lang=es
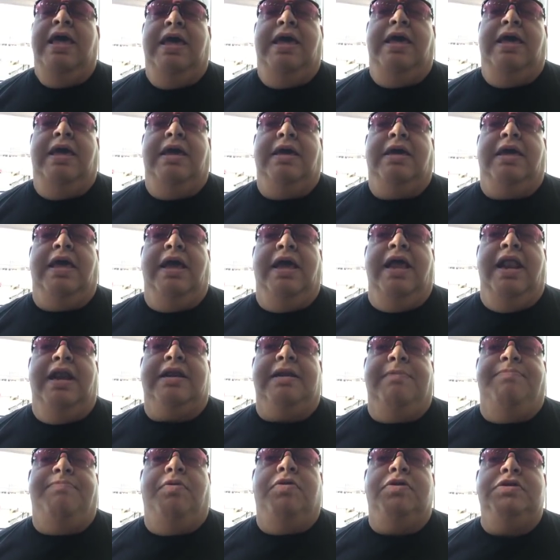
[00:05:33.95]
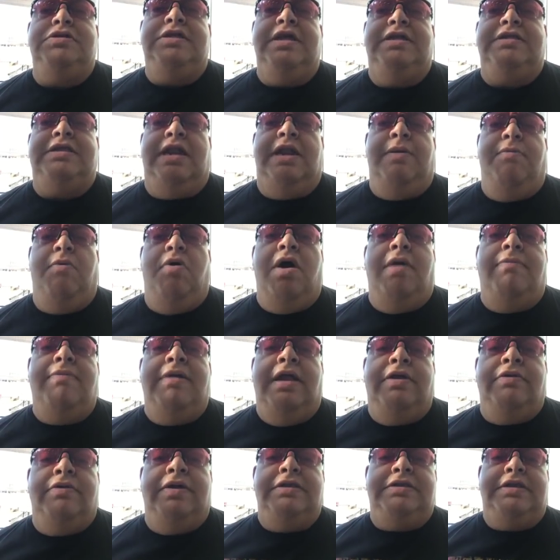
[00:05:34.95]
Eh, en el reporte estaremos
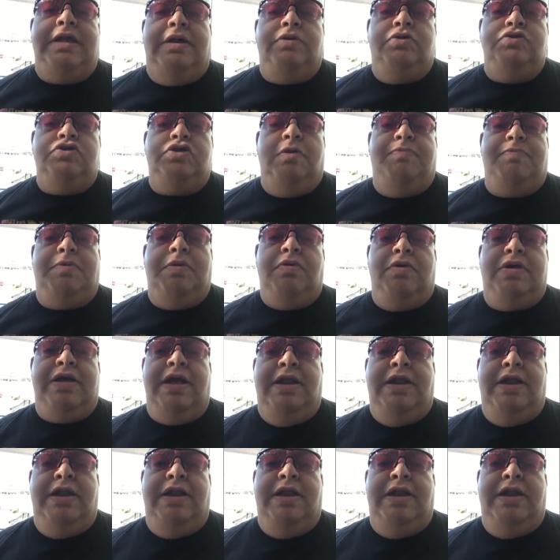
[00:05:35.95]
hablando esta noche, pero